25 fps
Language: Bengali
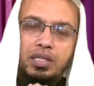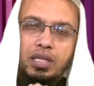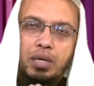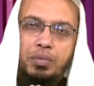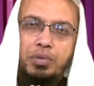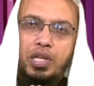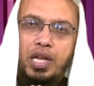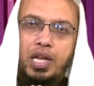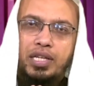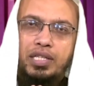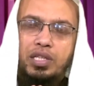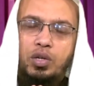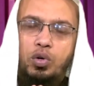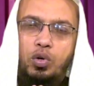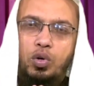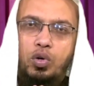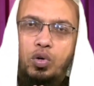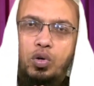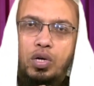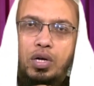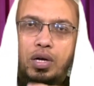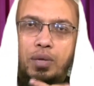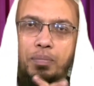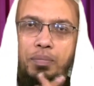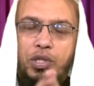তার ভিতরে একটা
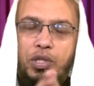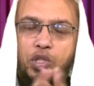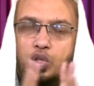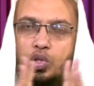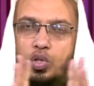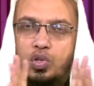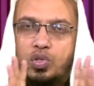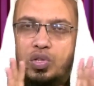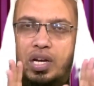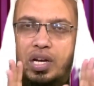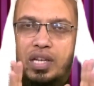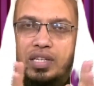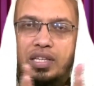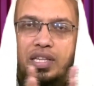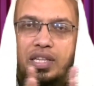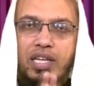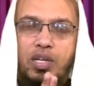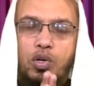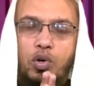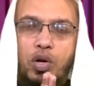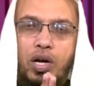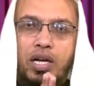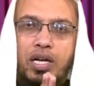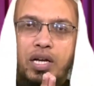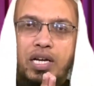হলো পাঁচক্ত সালাত
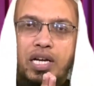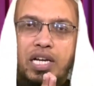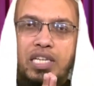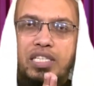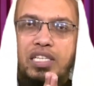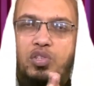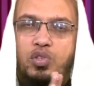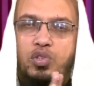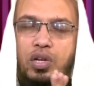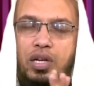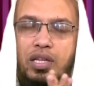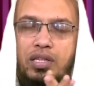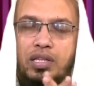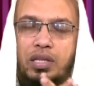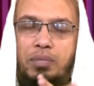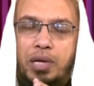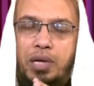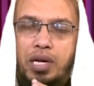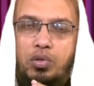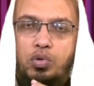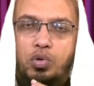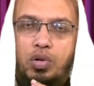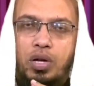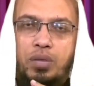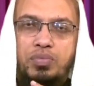আদায় করা ইজা সাল্লাহ
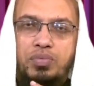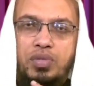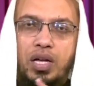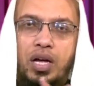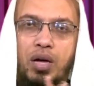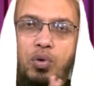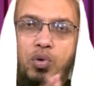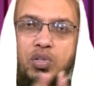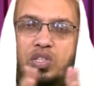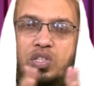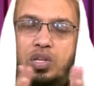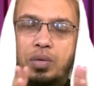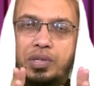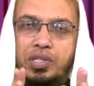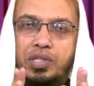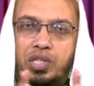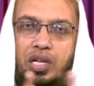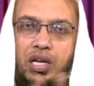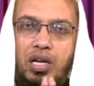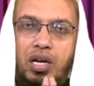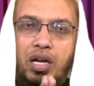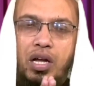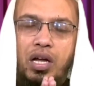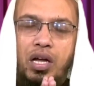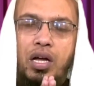মারাত হামসাহা ওয়াসামাত
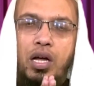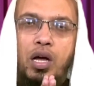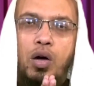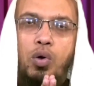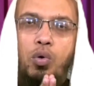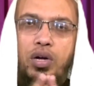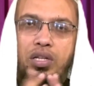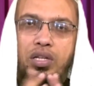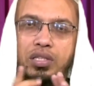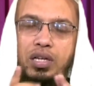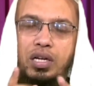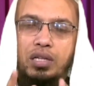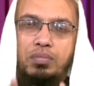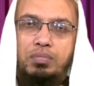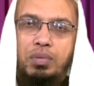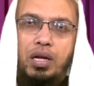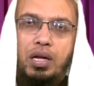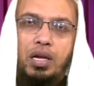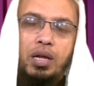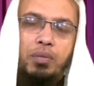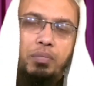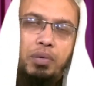শাহরাহা ওয়া তাআত